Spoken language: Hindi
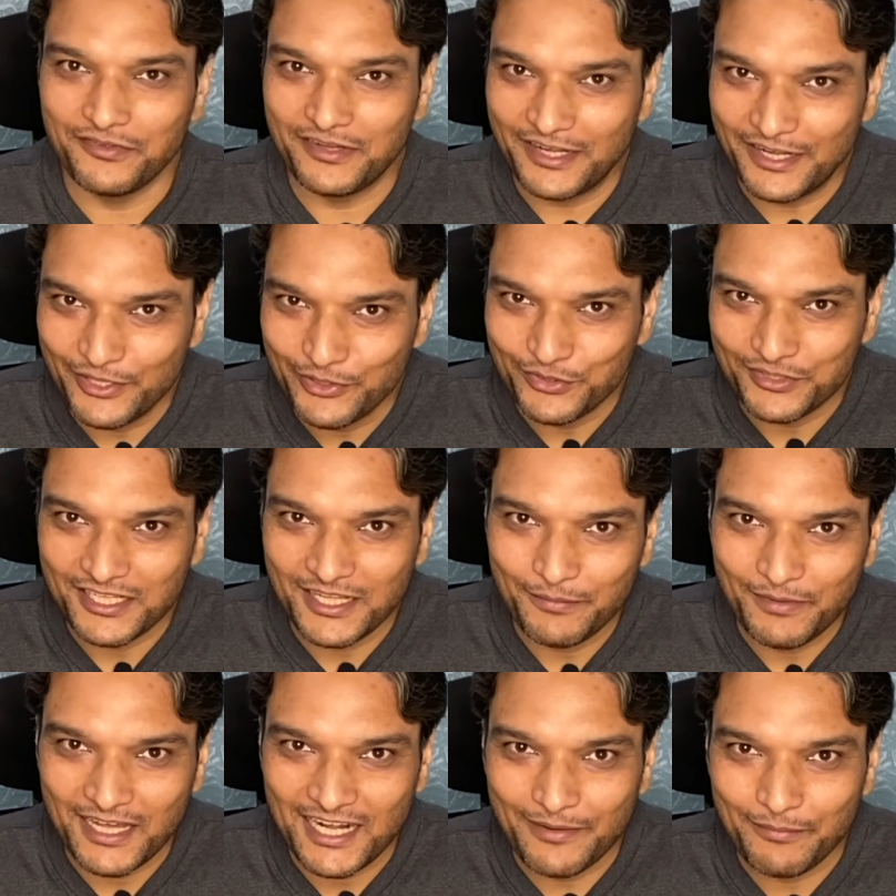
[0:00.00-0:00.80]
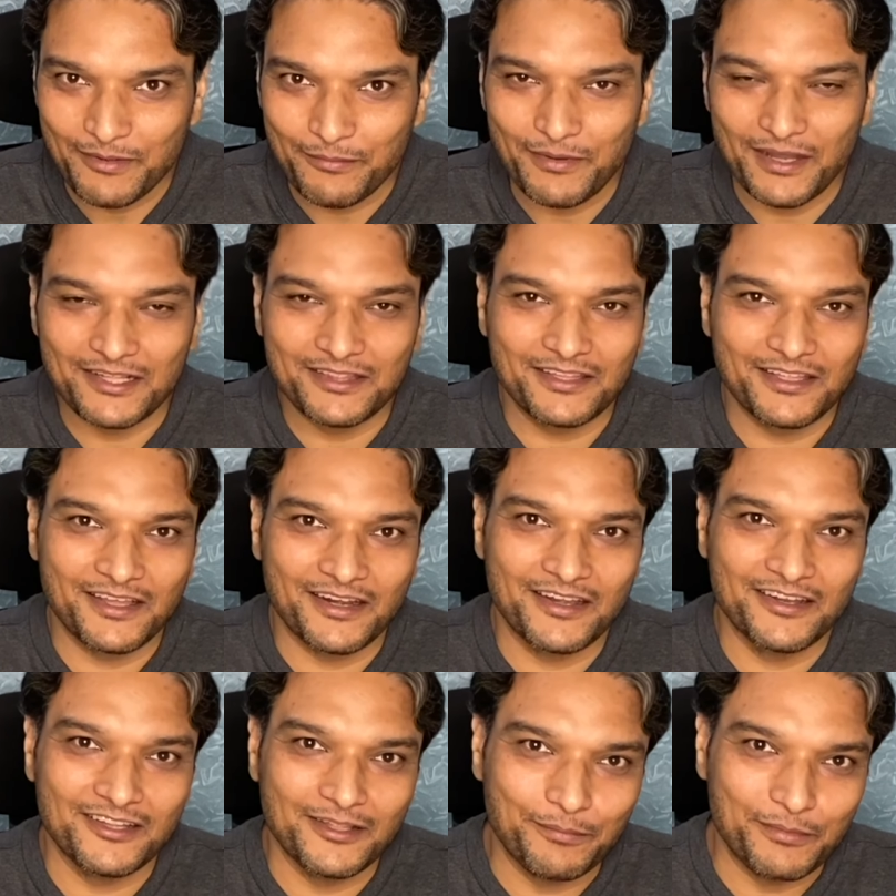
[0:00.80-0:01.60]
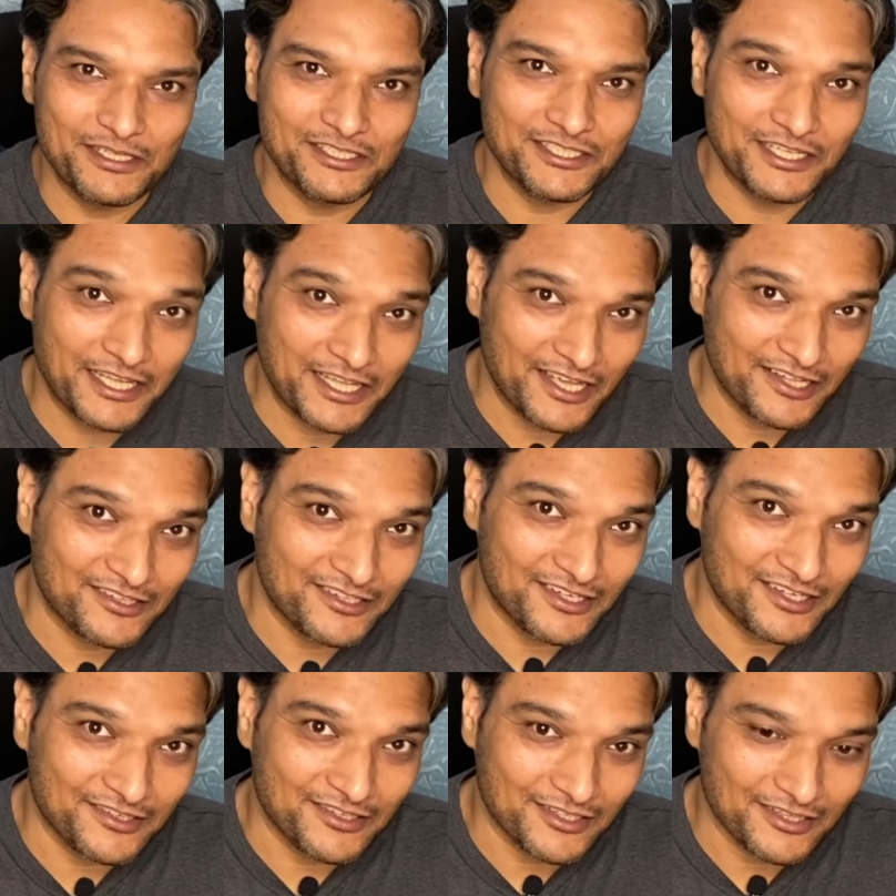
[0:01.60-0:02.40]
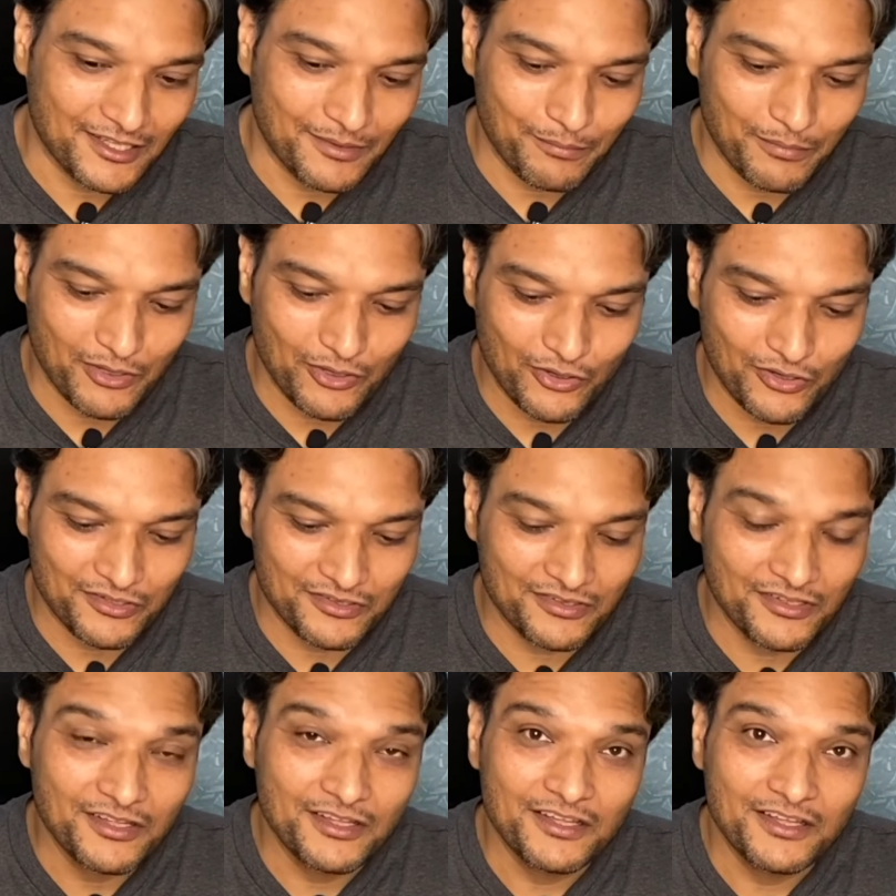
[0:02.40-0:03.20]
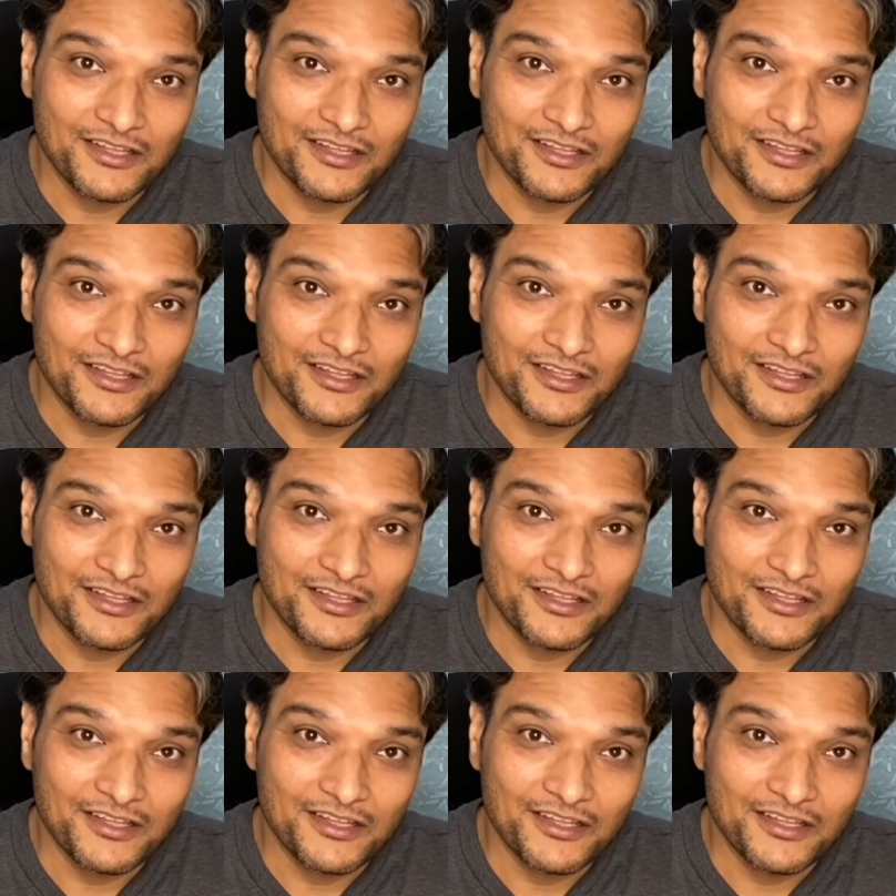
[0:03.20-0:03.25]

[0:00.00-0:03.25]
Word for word: वीडियोज़ के बारे में बात करने से पीछे कैसे रह सकते हैं बिकॉज़